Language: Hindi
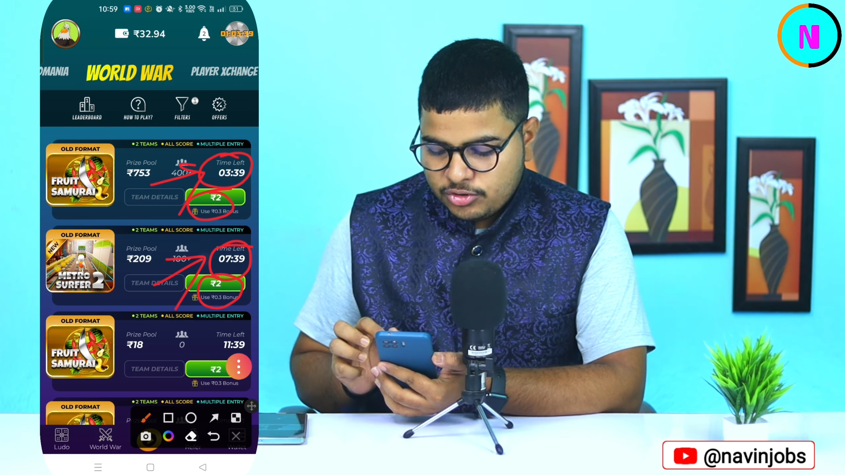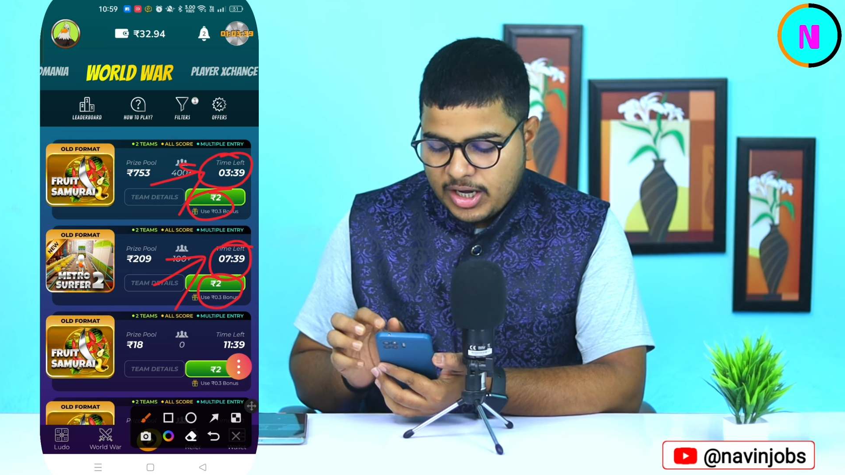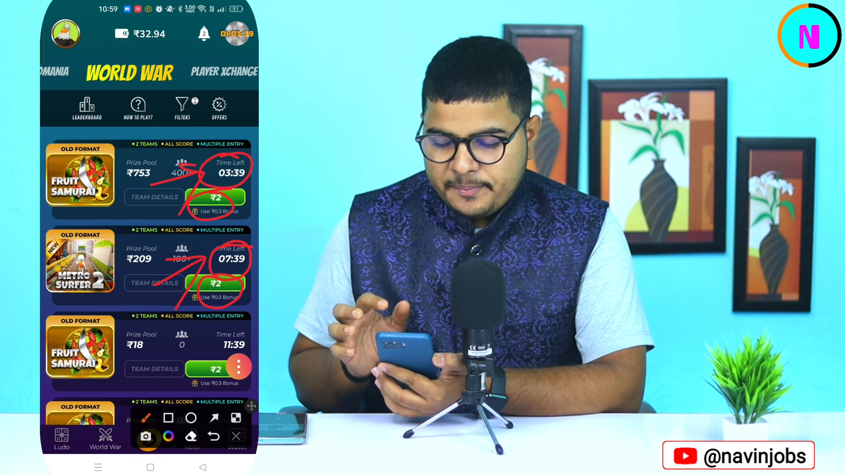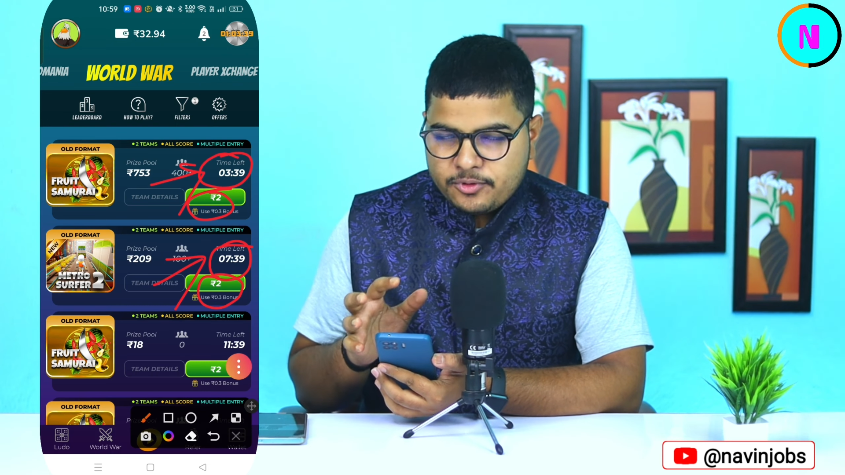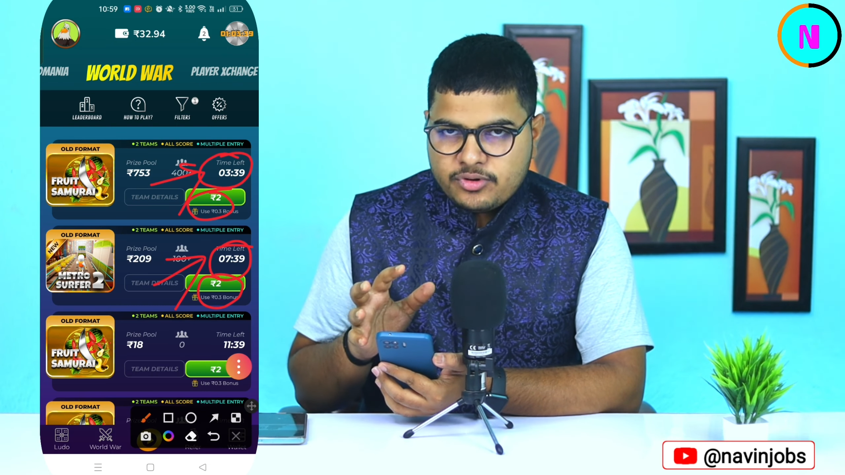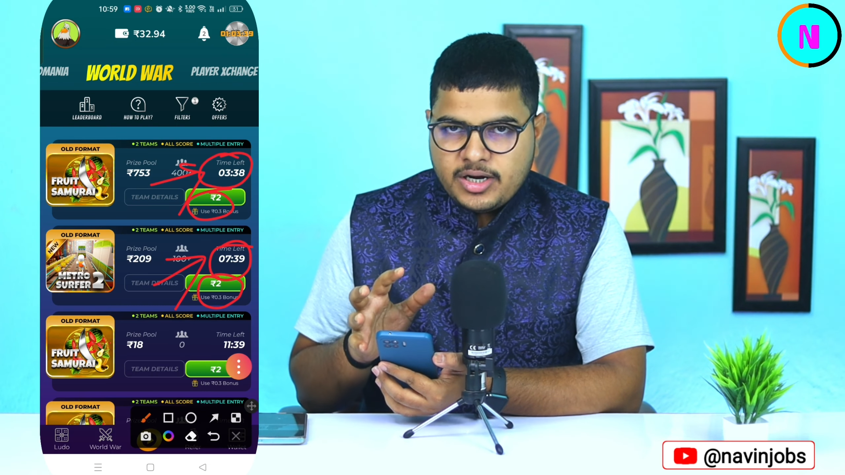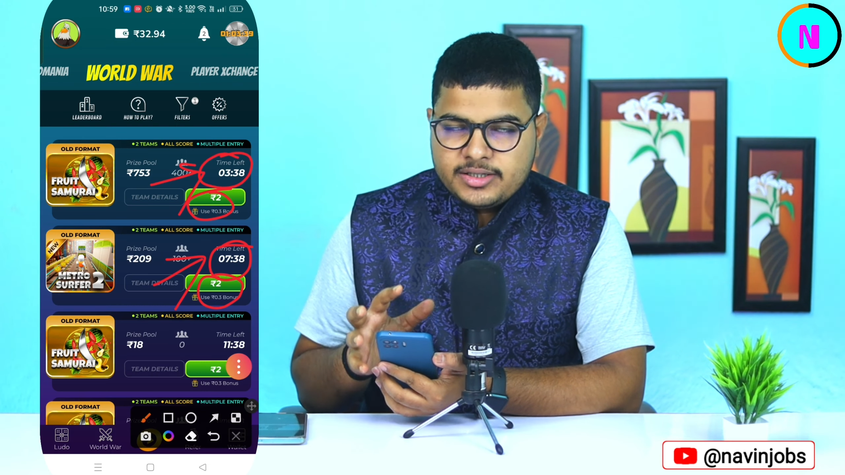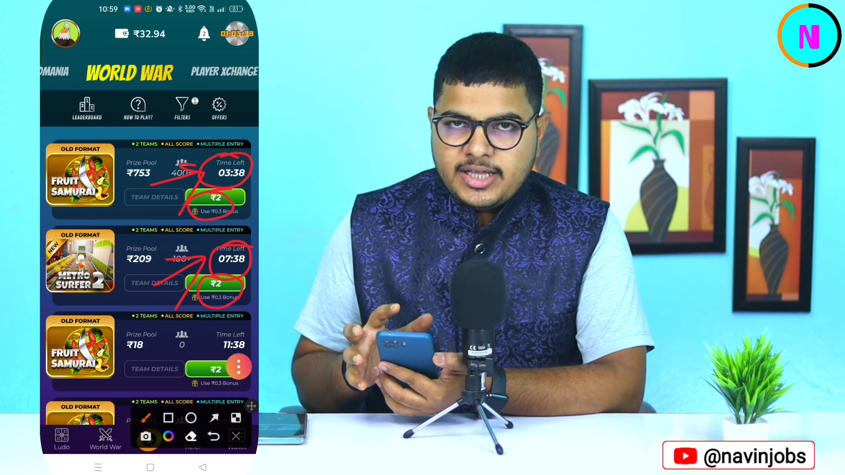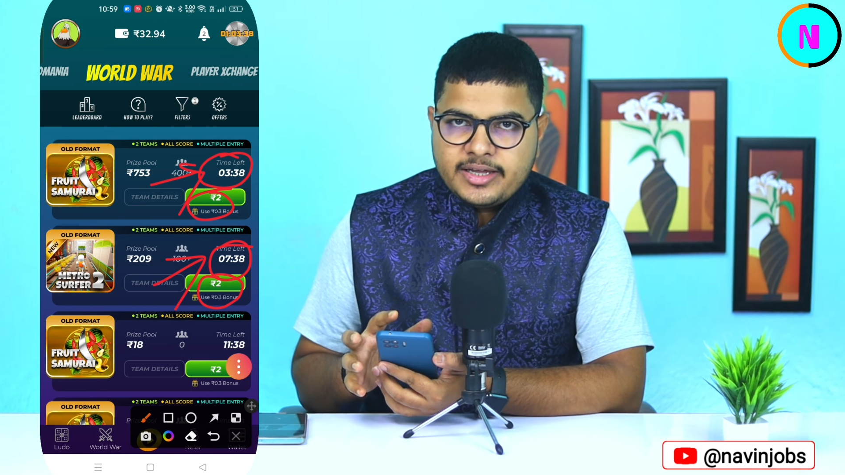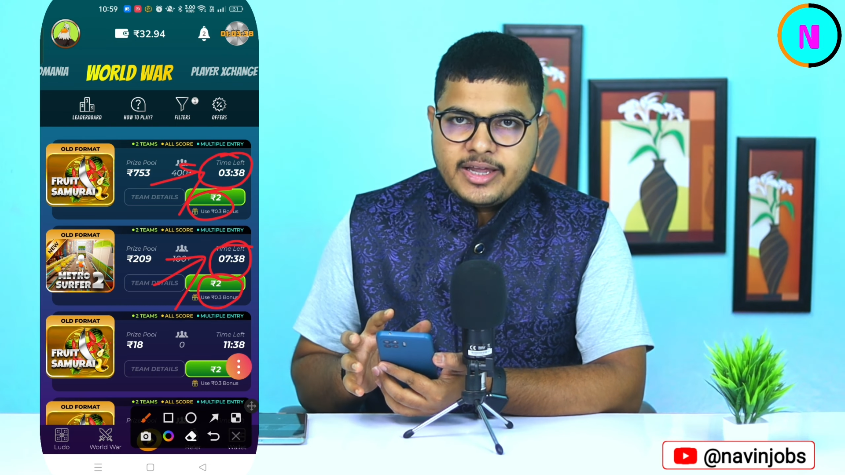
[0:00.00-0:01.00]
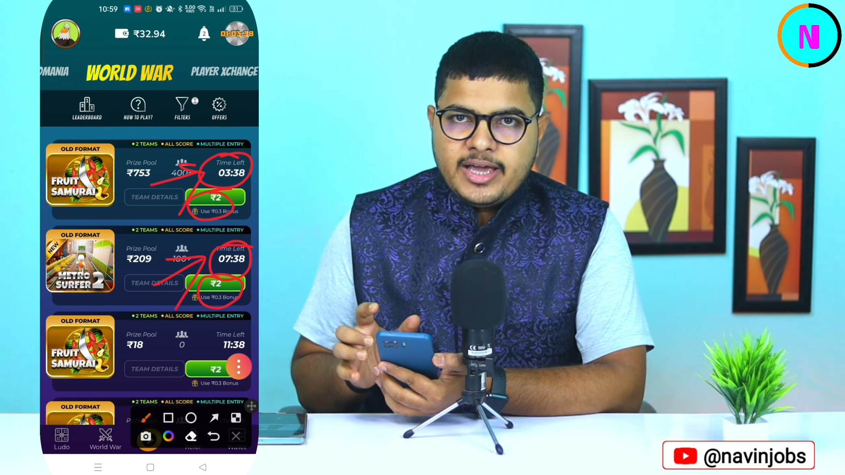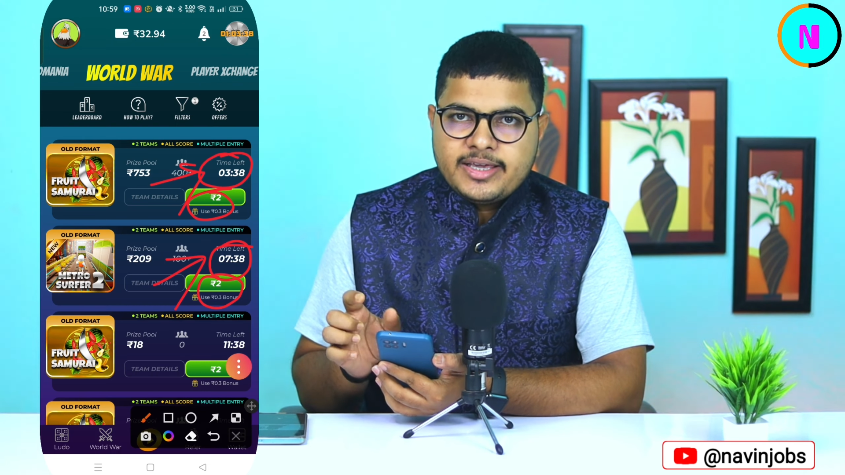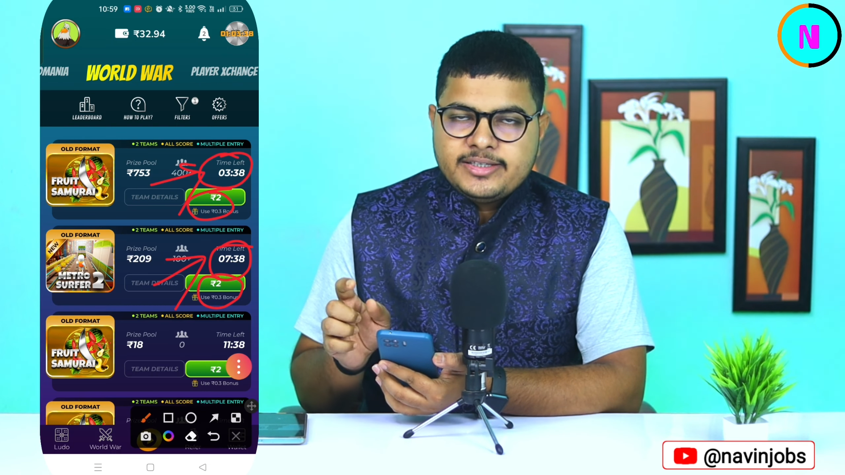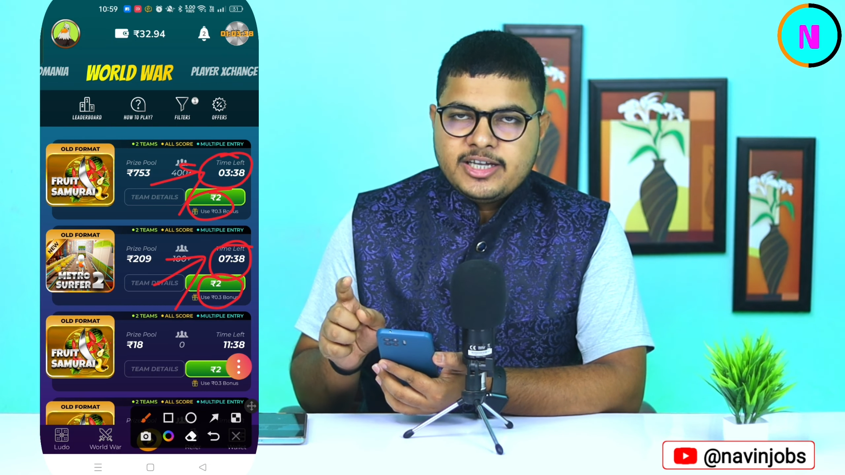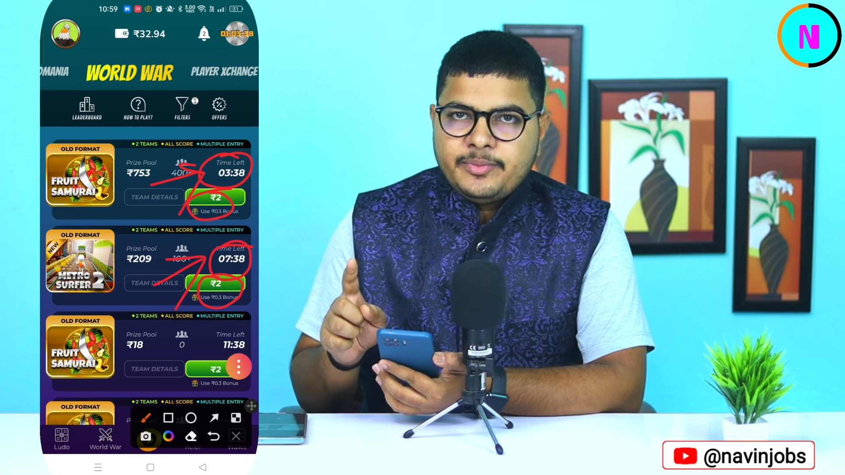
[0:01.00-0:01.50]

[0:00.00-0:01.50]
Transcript: तो आपको करना है क्या है कि